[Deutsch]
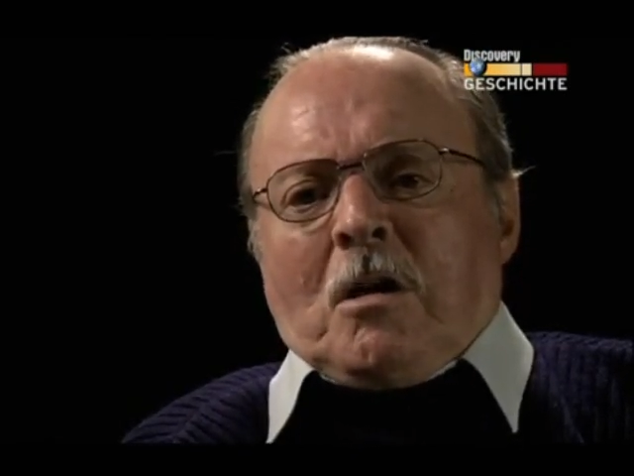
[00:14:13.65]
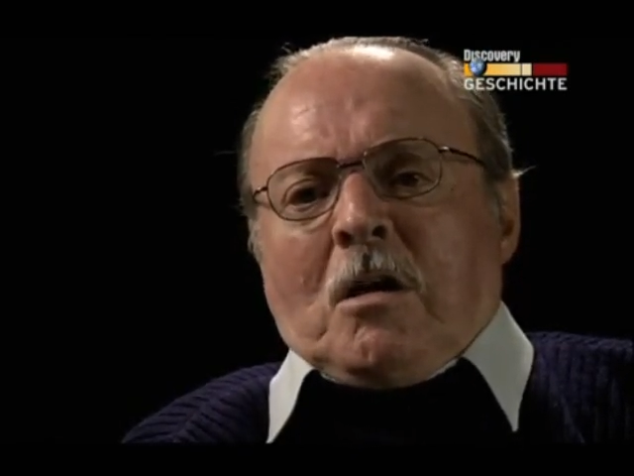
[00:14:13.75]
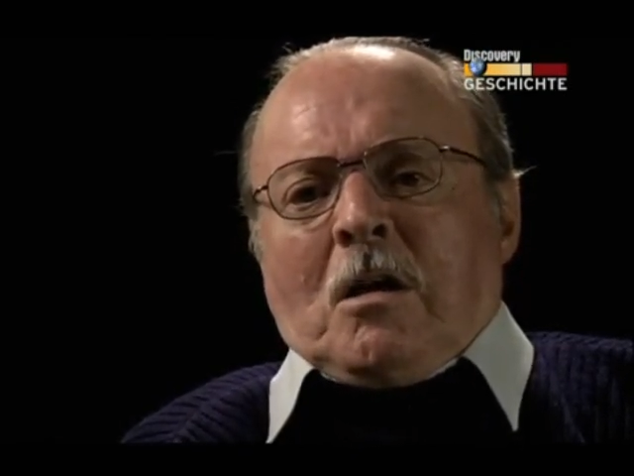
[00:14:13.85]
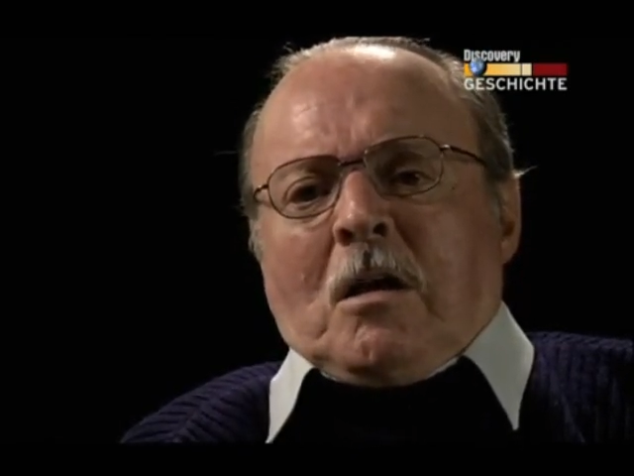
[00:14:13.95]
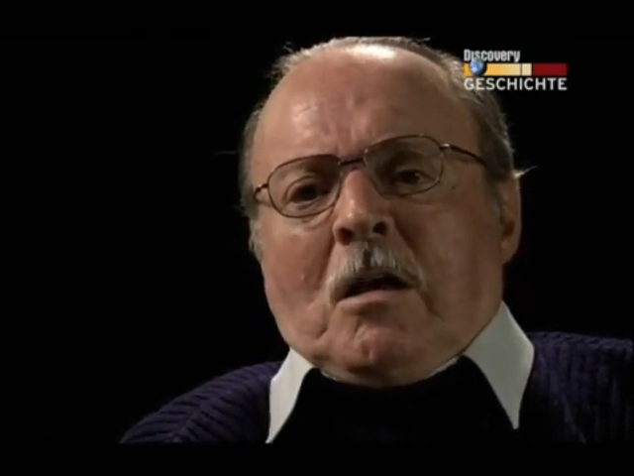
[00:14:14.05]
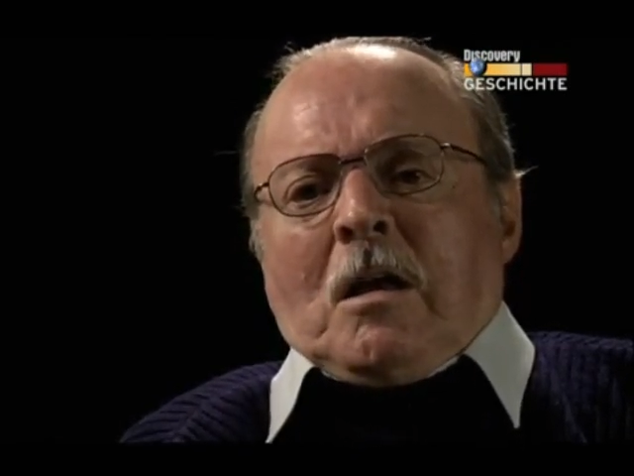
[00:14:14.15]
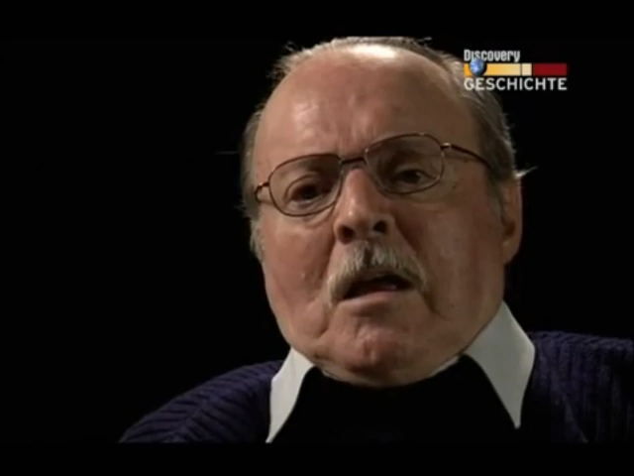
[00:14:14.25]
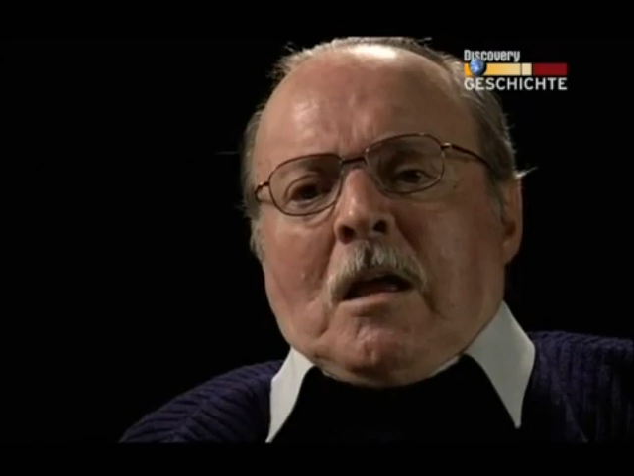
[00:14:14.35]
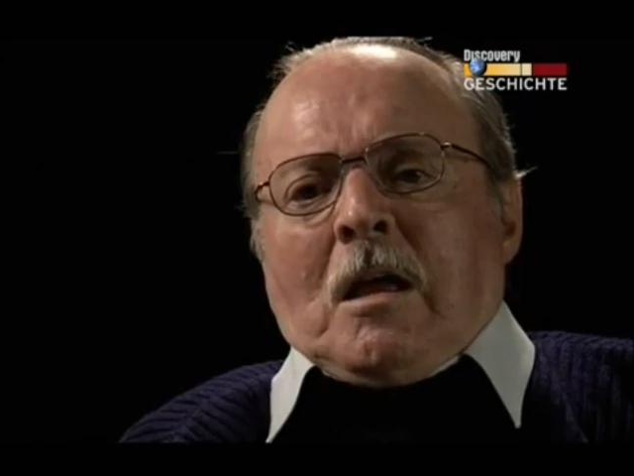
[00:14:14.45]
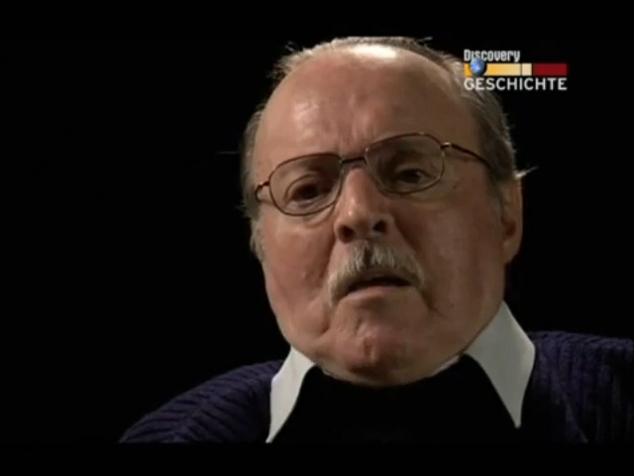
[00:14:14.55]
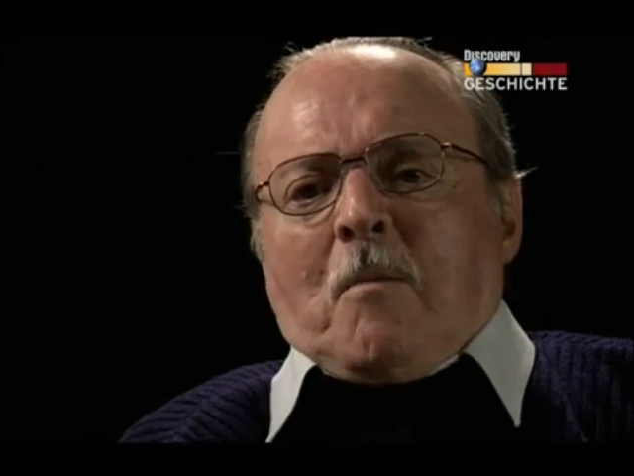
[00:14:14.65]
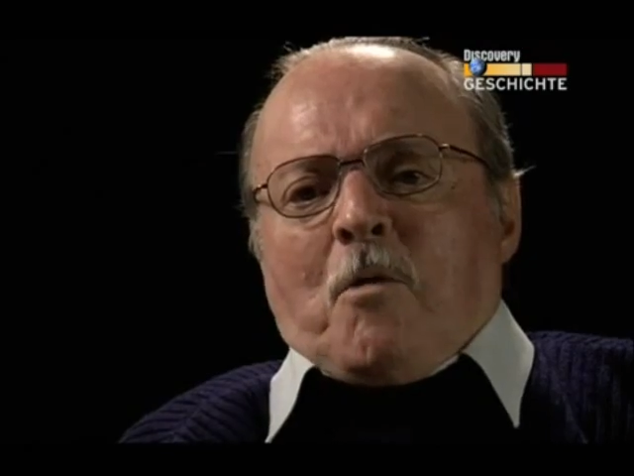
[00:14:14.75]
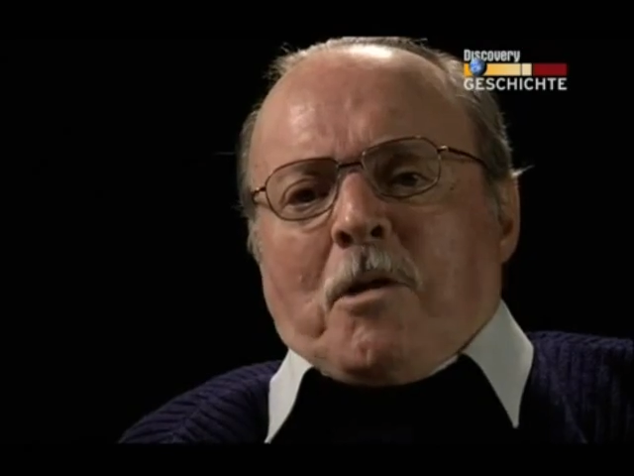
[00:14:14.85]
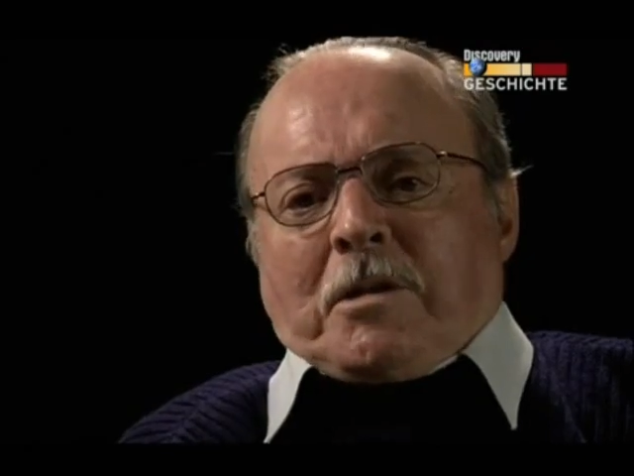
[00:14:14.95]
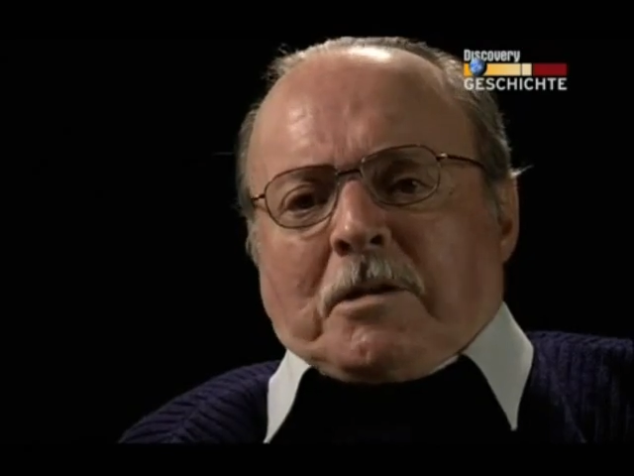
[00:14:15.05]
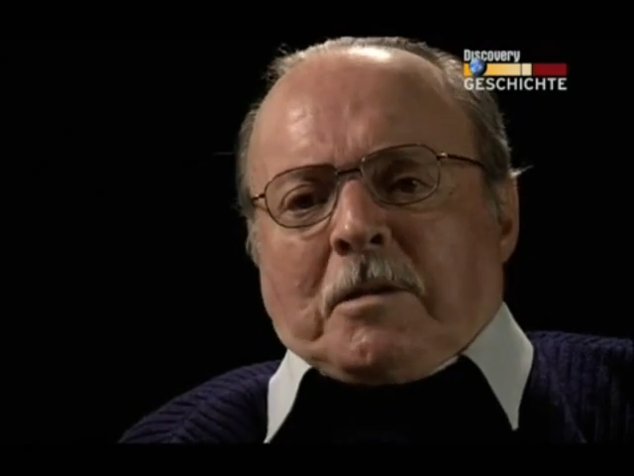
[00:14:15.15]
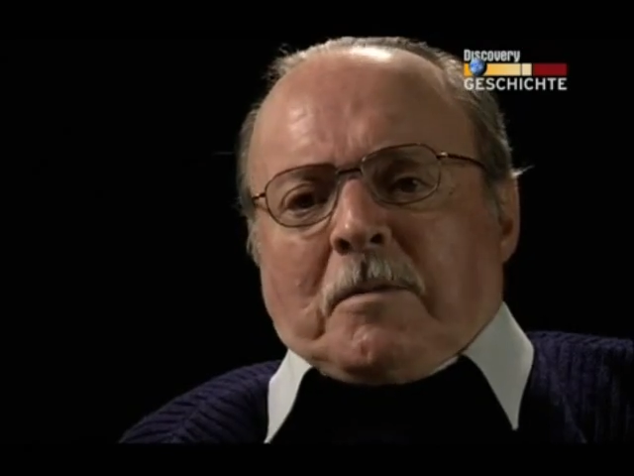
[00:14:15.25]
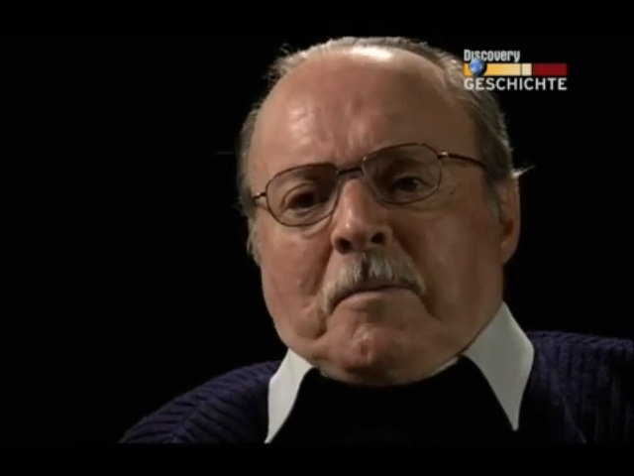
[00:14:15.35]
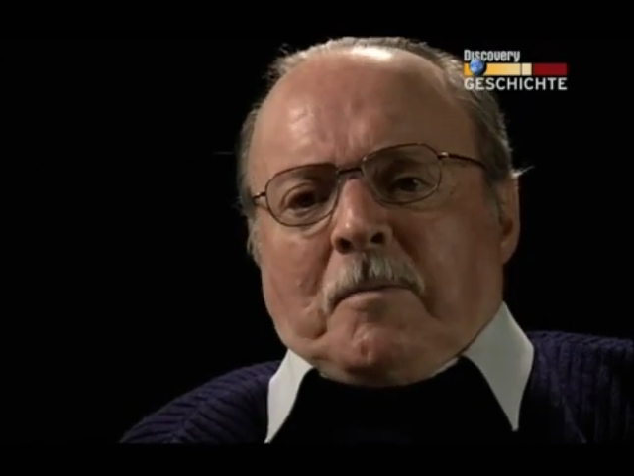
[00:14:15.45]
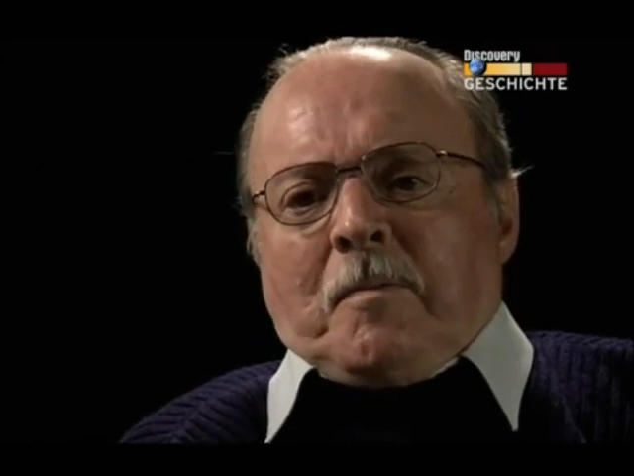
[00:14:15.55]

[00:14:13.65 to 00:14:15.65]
Resentment and death.